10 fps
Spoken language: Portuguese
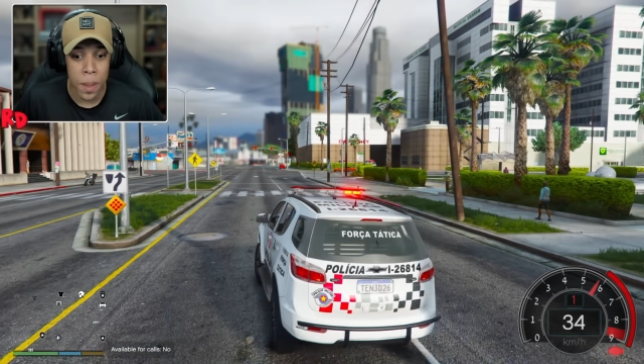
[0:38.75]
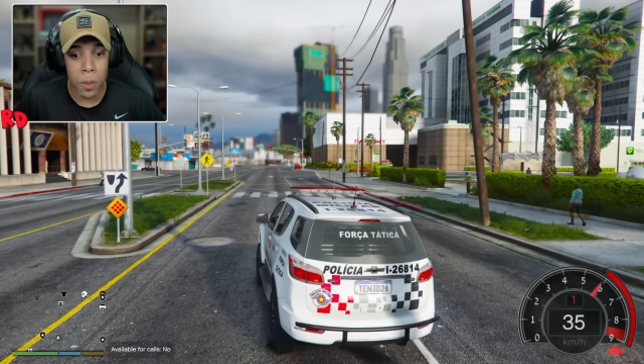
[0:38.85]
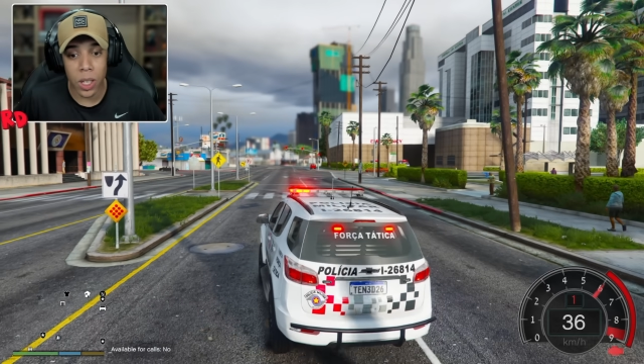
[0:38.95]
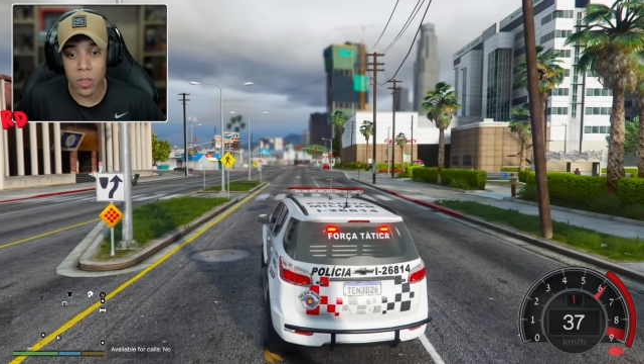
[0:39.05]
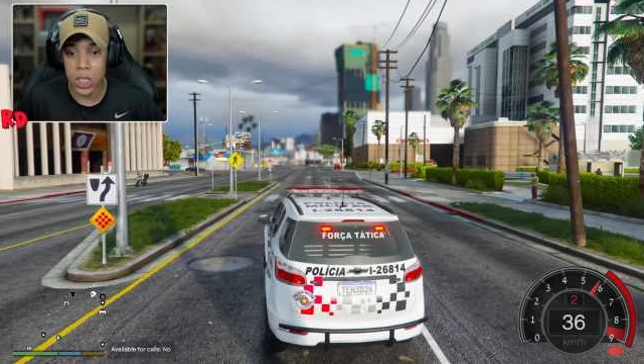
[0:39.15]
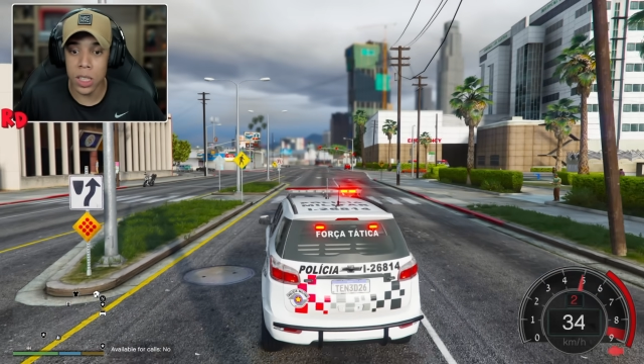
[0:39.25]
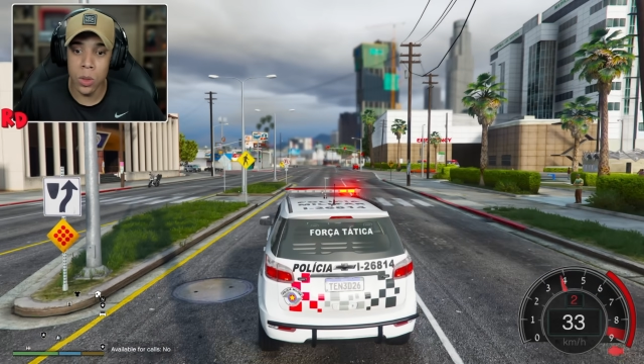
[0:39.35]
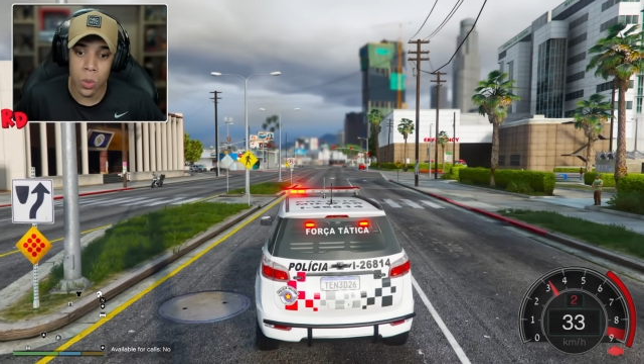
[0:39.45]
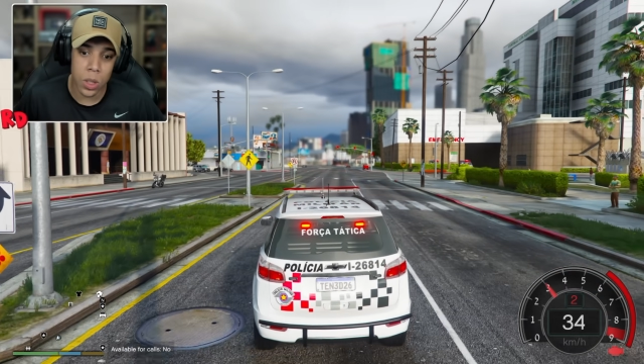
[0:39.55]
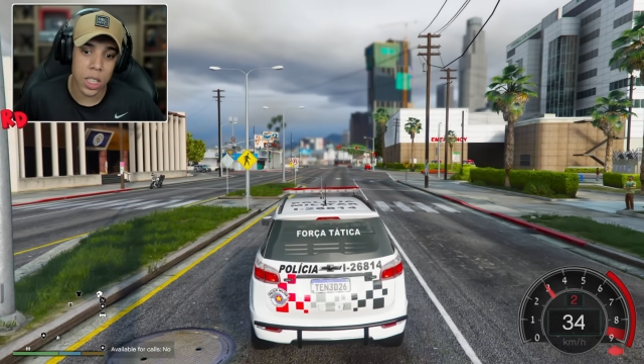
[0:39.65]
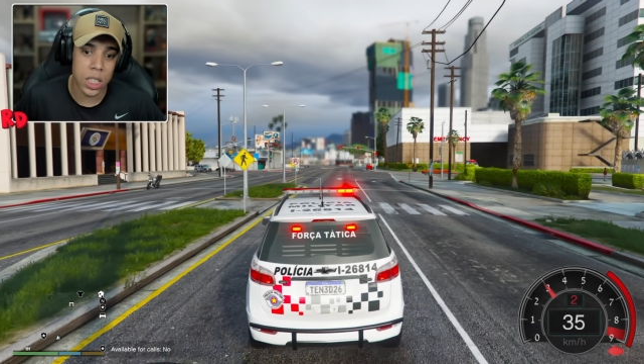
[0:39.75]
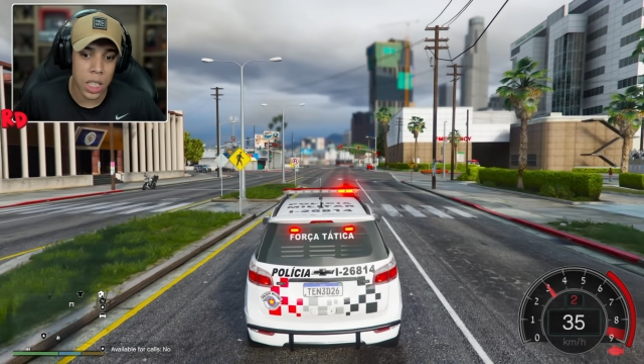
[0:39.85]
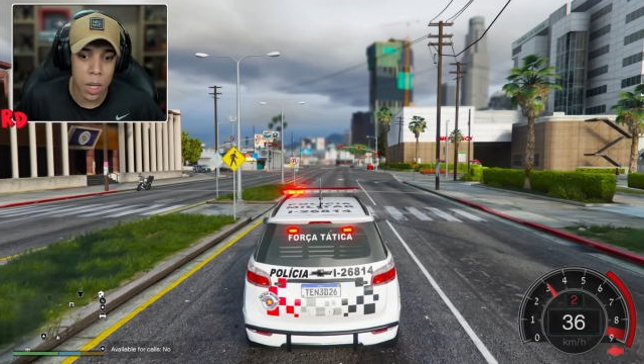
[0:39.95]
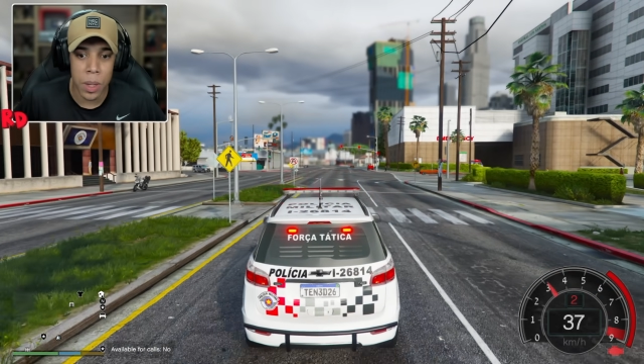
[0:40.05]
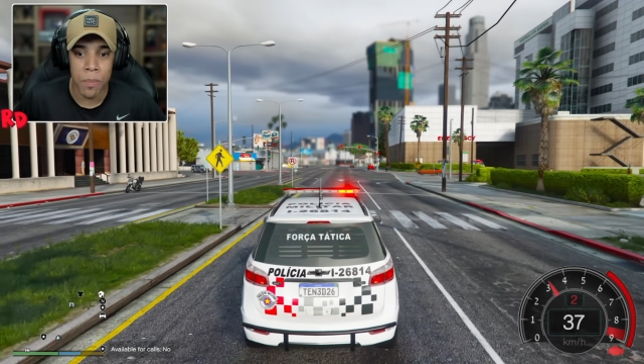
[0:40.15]
Porque você nunca
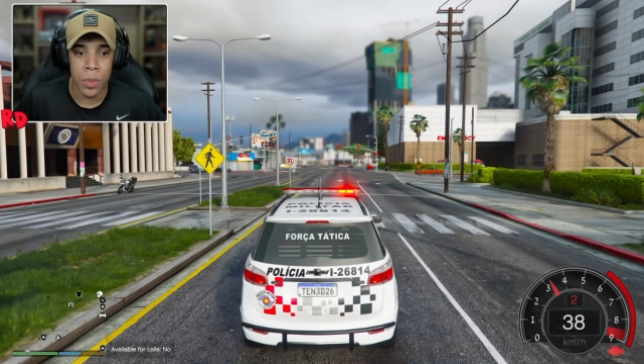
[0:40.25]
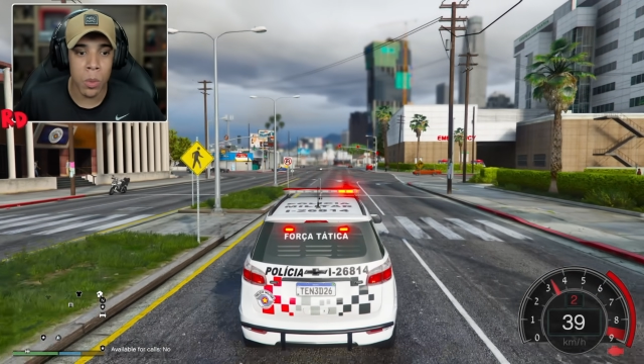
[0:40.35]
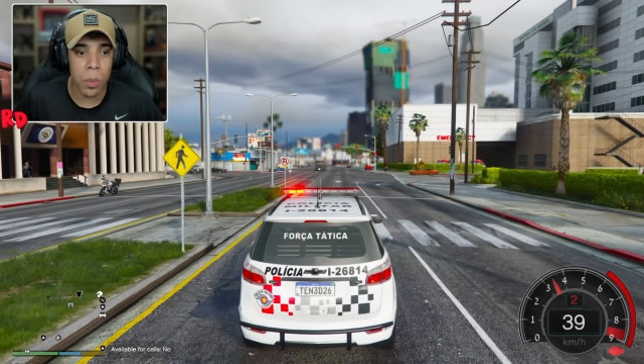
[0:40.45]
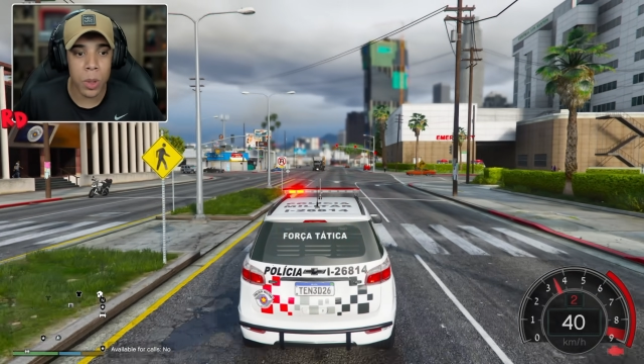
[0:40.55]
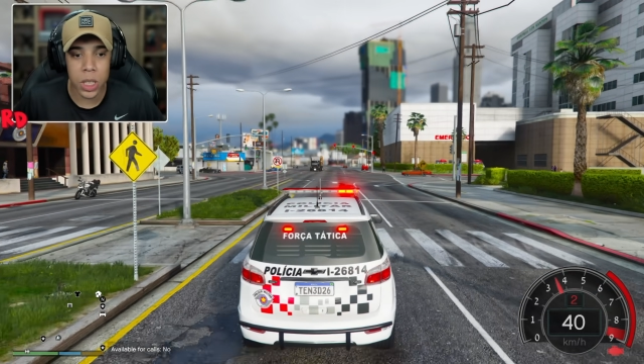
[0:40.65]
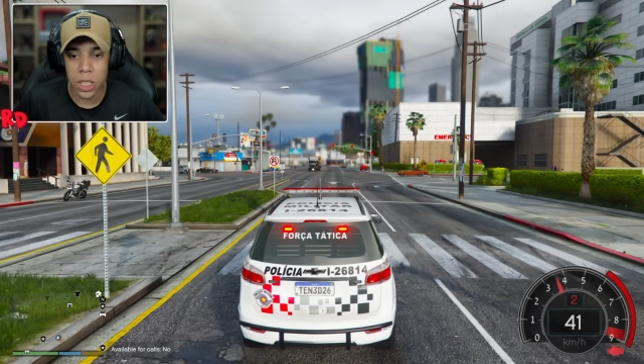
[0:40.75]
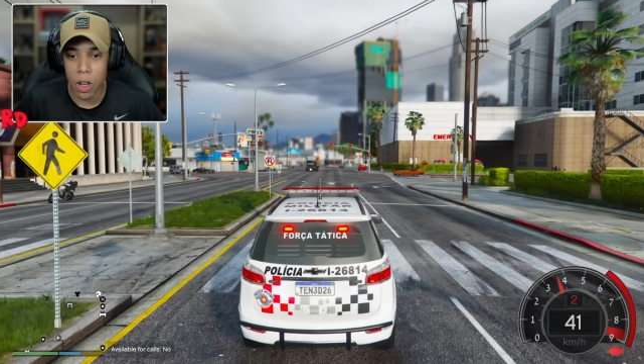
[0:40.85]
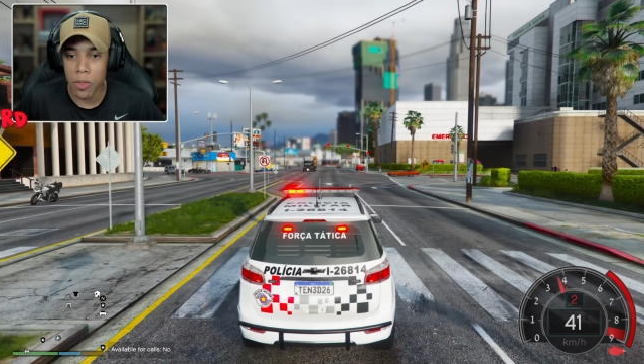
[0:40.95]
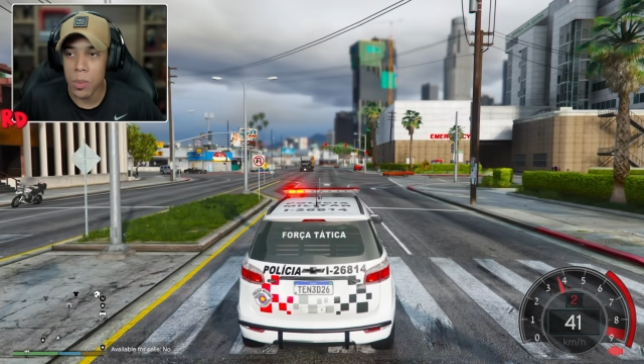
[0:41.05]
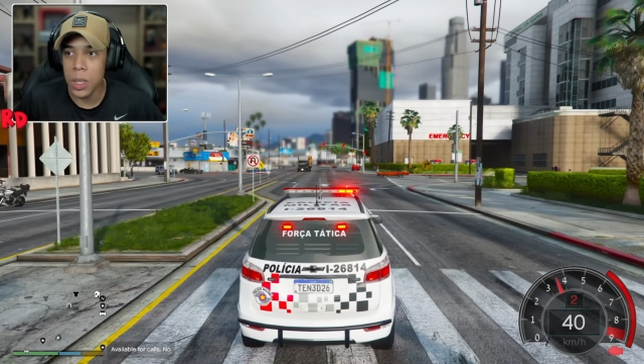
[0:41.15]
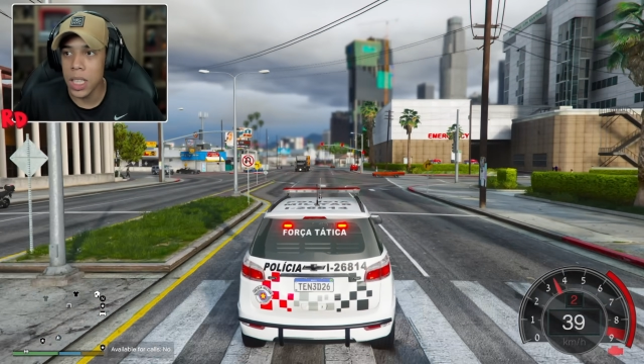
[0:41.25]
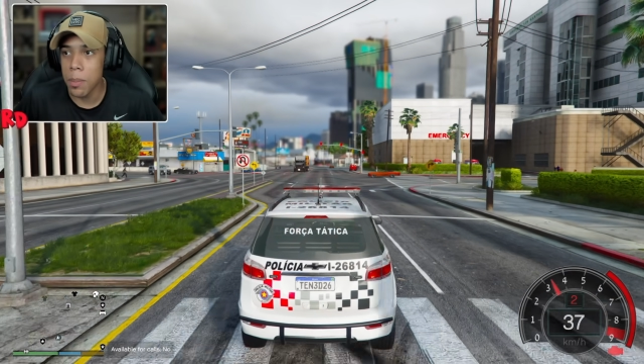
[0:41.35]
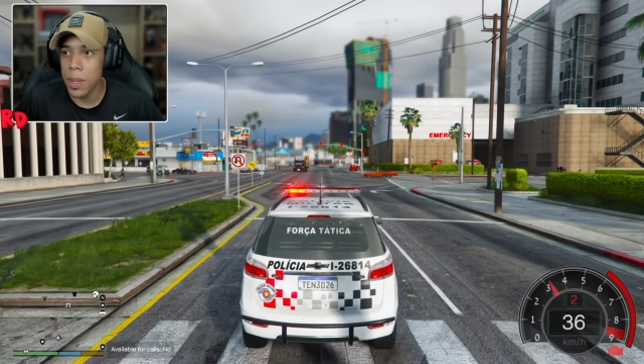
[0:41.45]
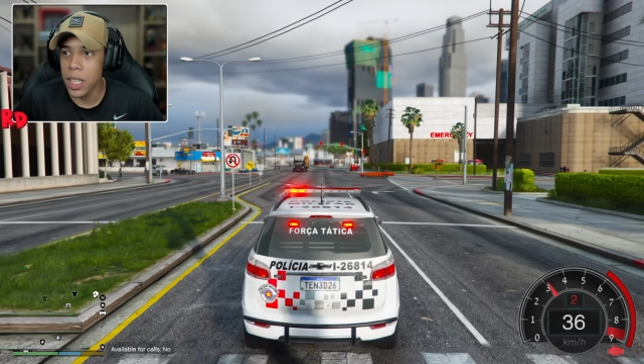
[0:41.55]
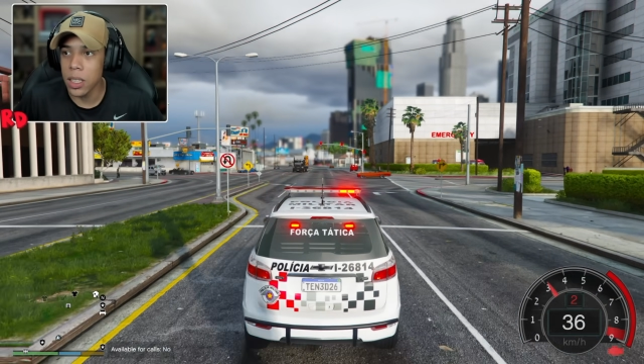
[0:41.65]
chama uma policial
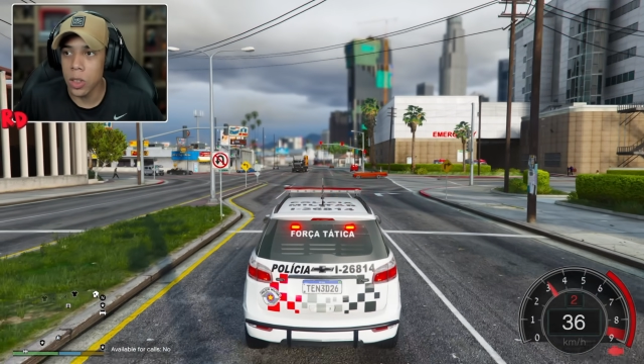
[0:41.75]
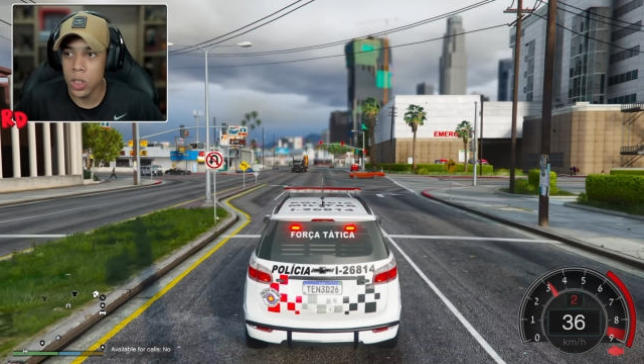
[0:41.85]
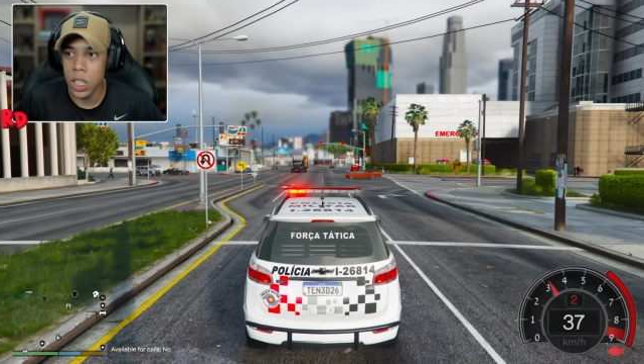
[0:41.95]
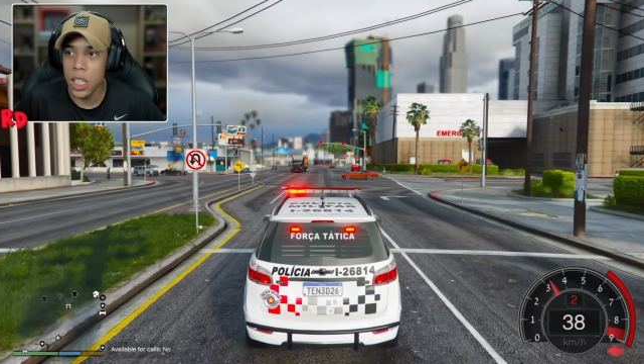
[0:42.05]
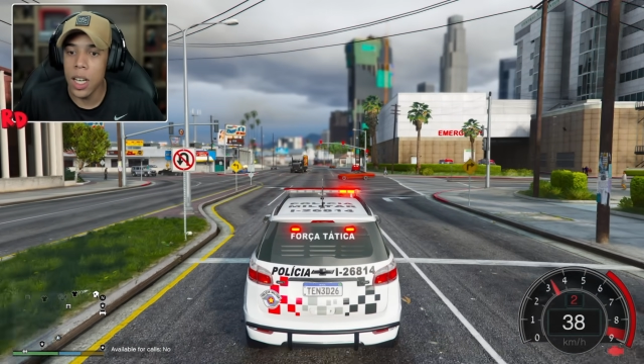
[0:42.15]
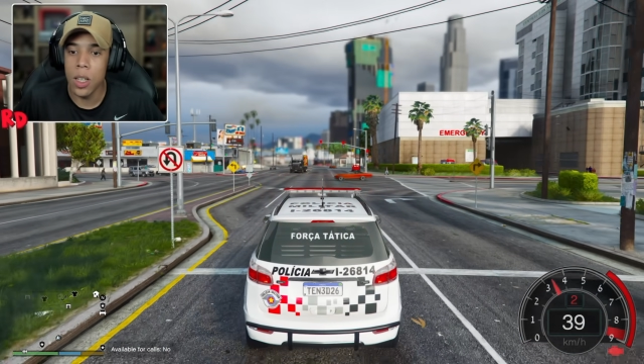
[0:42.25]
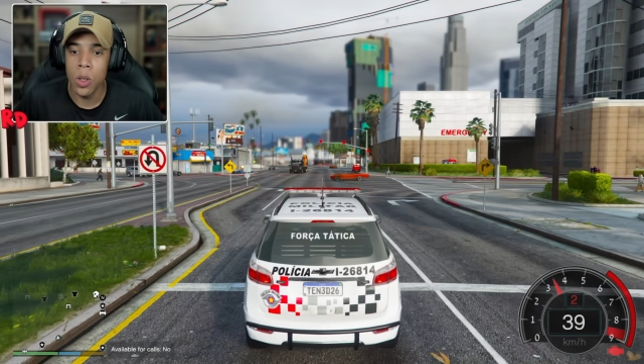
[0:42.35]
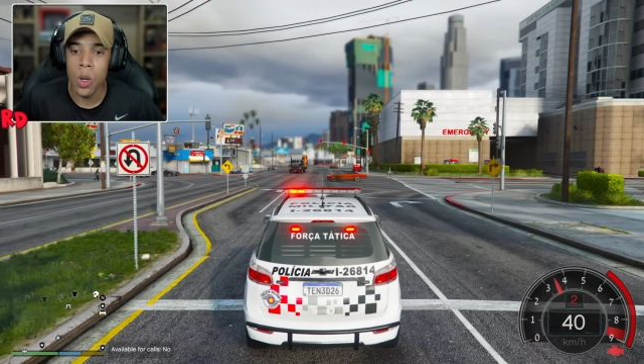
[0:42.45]
feminina para estar tá te auxiliando.